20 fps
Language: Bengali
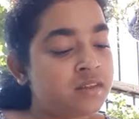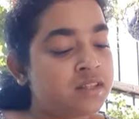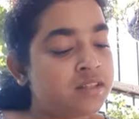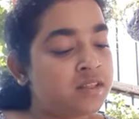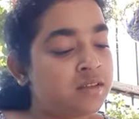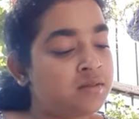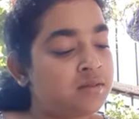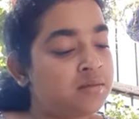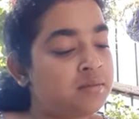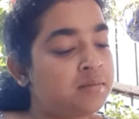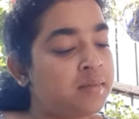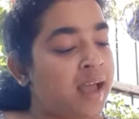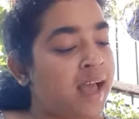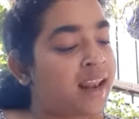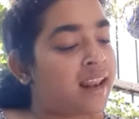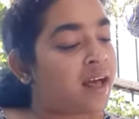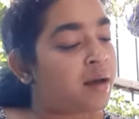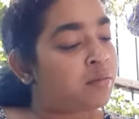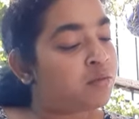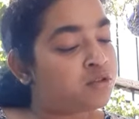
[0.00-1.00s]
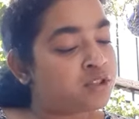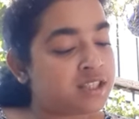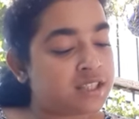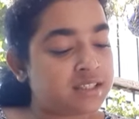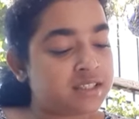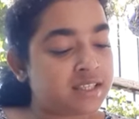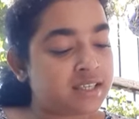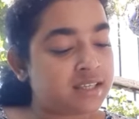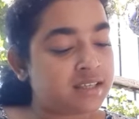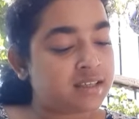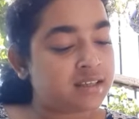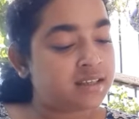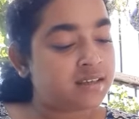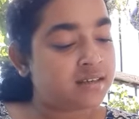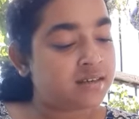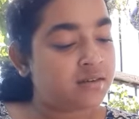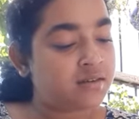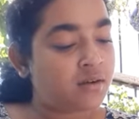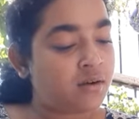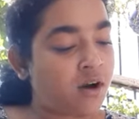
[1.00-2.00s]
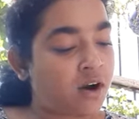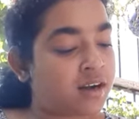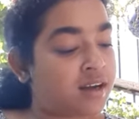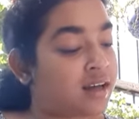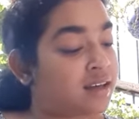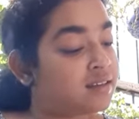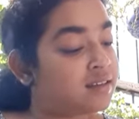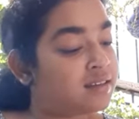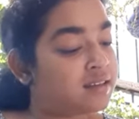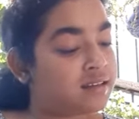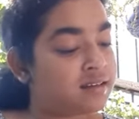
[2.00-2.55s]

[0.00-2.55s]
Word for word: যেন মেলা বসে যায় হঠাৎ